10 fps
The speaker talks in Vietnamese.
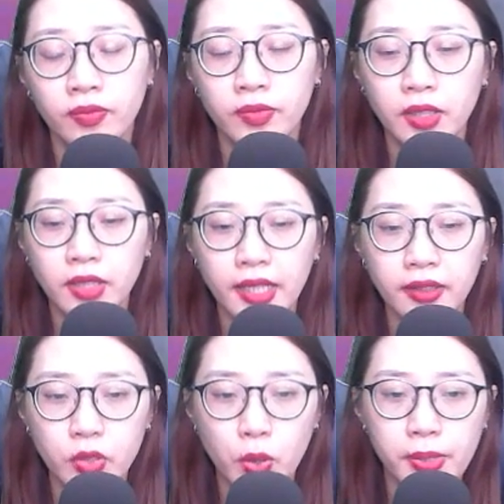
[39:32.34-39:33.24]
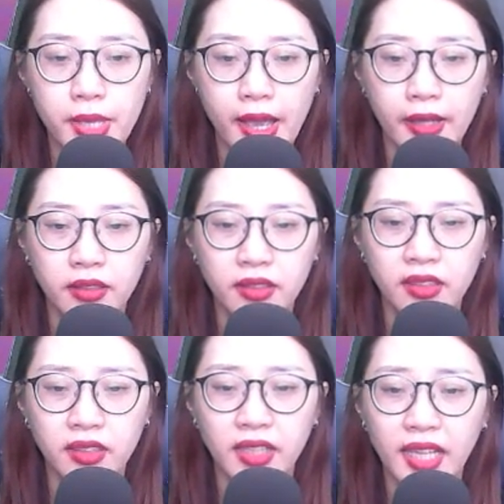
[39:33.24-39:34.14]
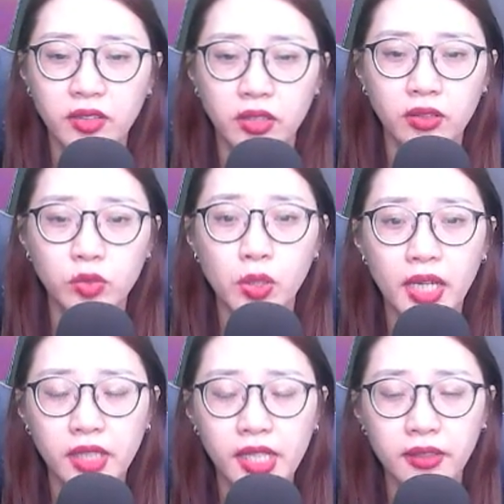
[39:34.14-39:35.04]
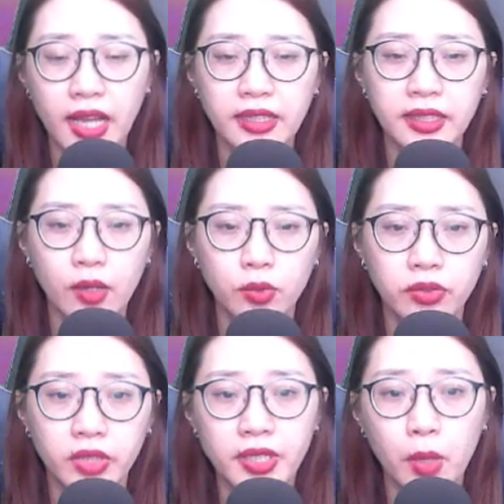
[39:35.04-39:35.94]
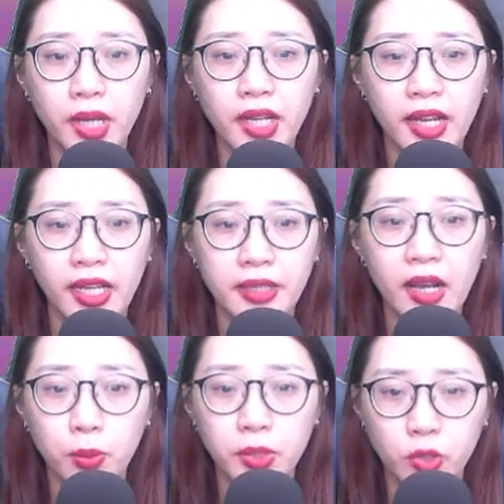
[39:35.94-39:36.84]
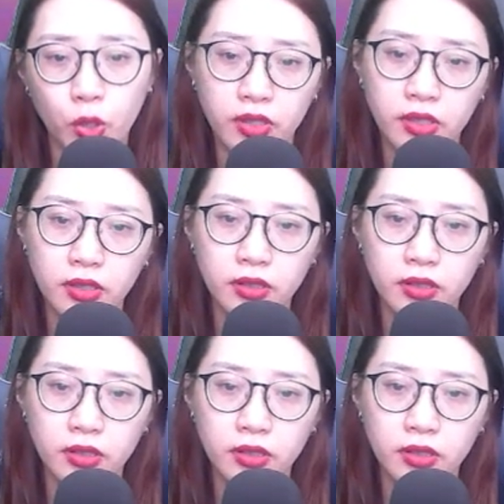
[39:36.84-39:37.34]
Từ thanh chột dạ Anh tưởng tôi là thiên tài sao Chỉ đọc cái này đã học được rồi ư